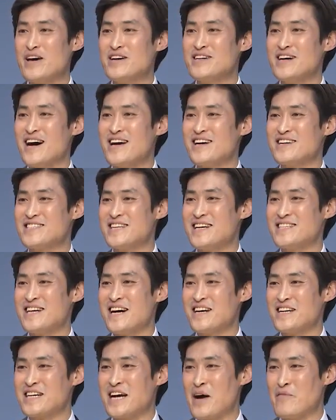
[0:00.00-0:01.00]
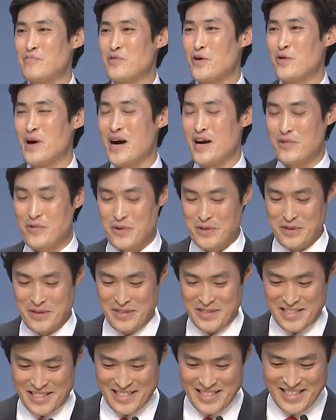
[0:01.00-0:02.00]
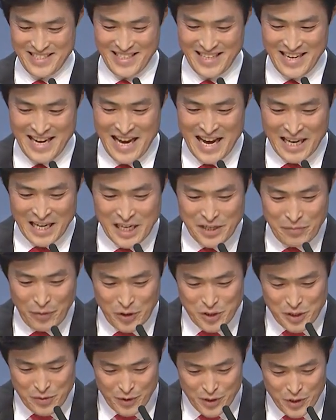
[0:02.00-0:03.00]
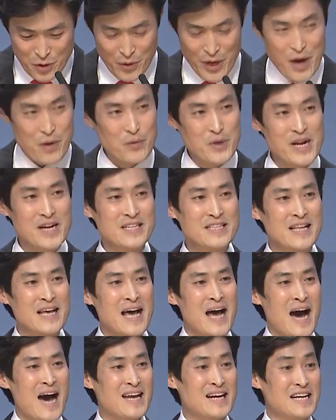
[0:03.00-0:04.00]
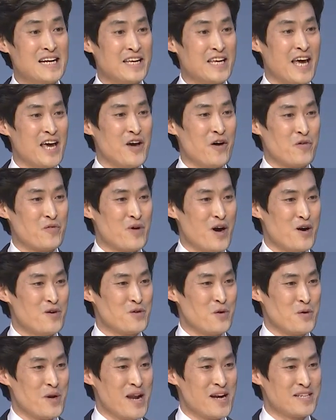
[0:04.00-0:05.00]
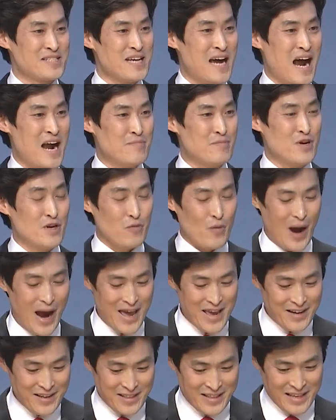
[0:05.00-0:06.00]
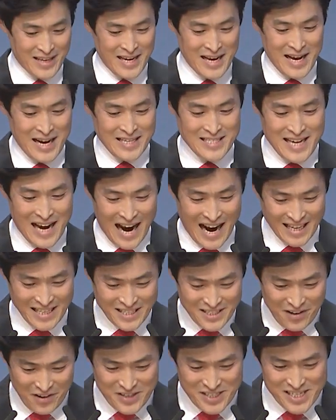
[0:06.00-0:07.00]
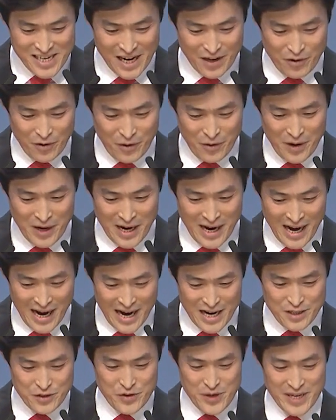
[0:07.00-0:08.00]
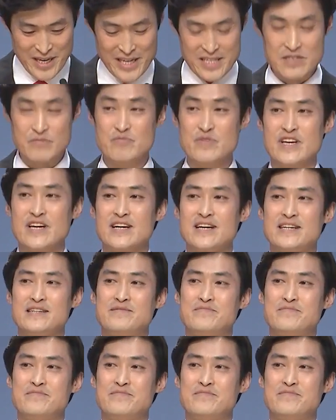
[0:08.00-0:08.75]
의하여 세상은 감동하고 그 모습을 통해 우리는 하나님께 영광을 돌리는 삶을 과연 사는 것이라고 할 수 있겠습니까?